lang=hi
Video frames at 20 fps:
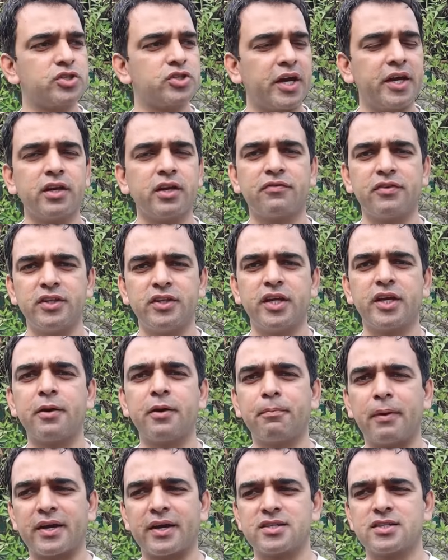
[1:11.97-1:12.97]
शाहीन अफरीदी
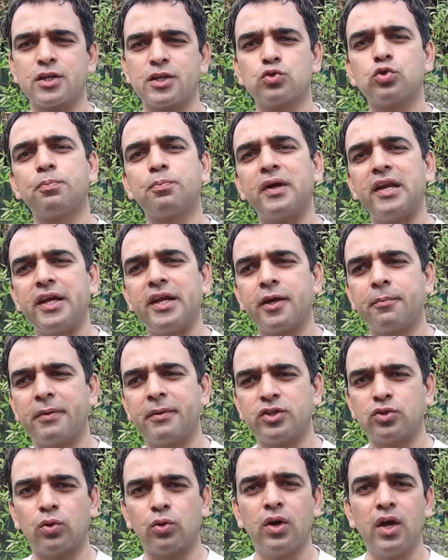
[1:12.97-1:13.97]
के पाकिस्तान सुपर लीग
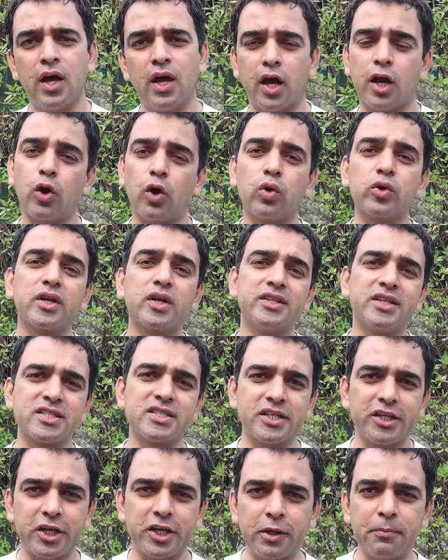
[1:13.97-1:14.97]
में जो लाहौर
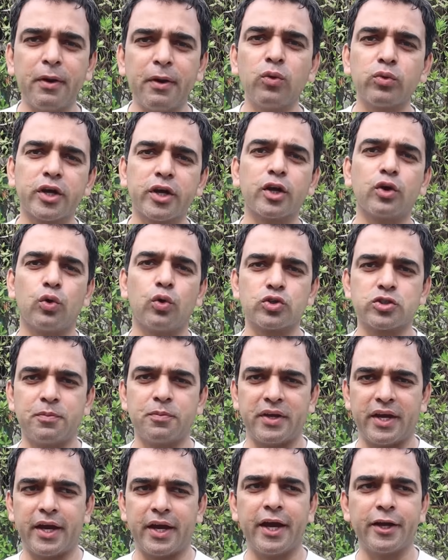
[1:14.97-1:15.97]
कलंदर्स की टीम है उनके
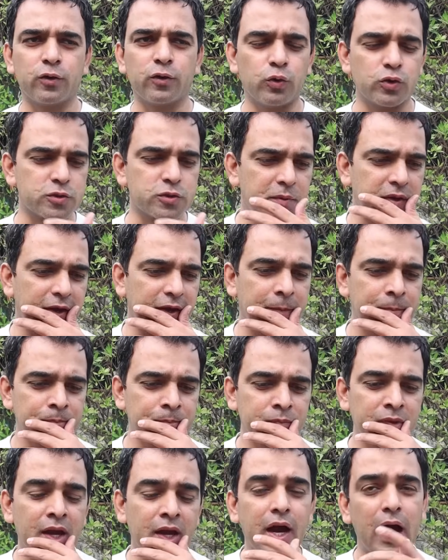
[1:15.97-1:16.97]
कोच भी हैं हेड कोच भी हैं
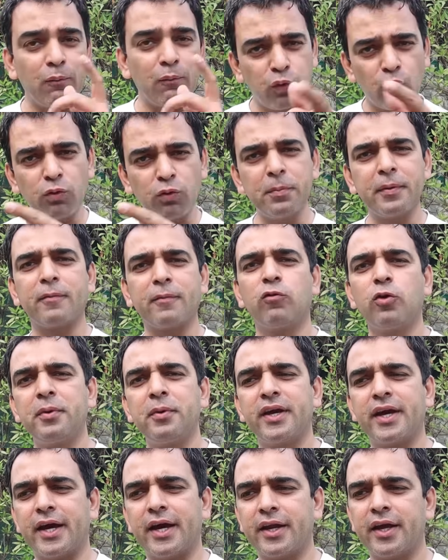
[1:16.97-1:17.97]
अब वो भी
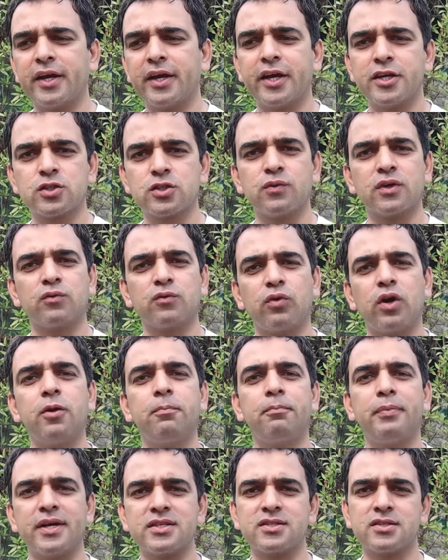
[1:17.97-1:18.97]
वो भी कह रहे हैं कि इस वक्त
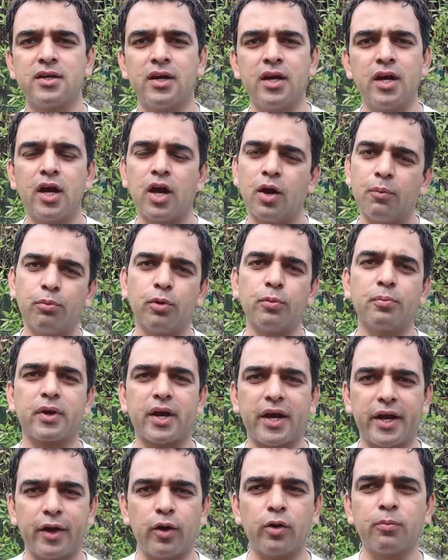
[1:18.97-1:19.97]
वर्ल्ड बेस्ट
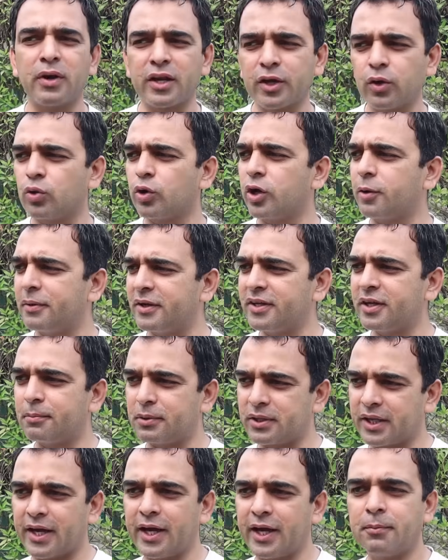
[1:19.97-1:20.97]
बुमरा हैं और बल्कि उन्होंने फिर
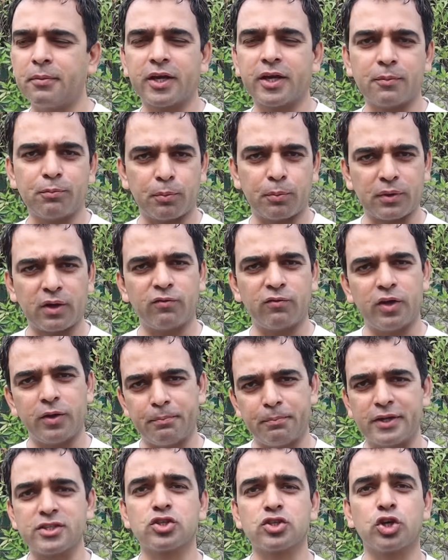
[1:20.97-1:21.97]
ये बताया भी कि बुमरा
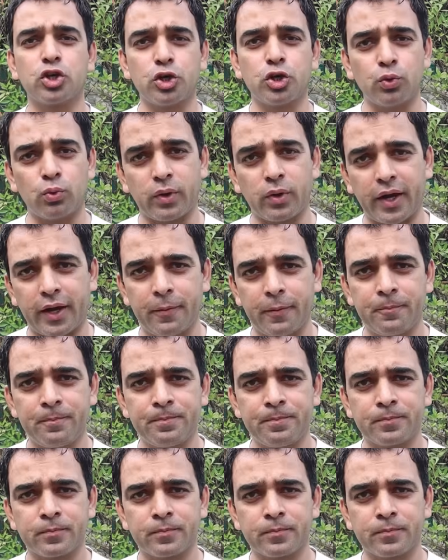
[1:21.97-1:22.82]
वर्ल्ड बेस्ट क्यों हैं